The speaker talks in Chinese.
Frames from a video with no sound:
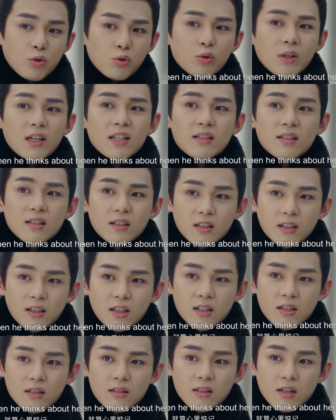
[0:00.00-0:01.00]
就算心里
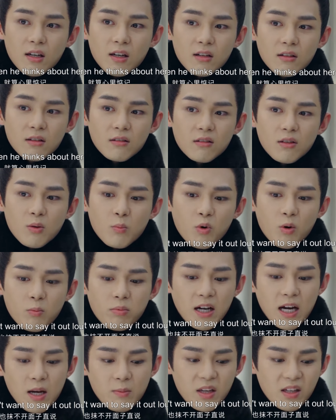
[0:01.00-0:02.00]
惦记，也
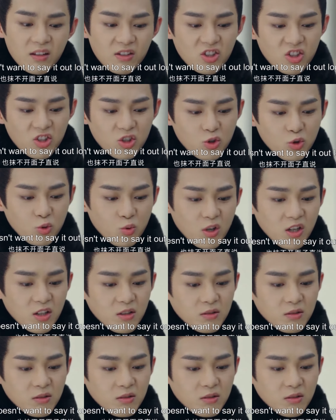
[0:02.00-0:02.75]
抹不开面子直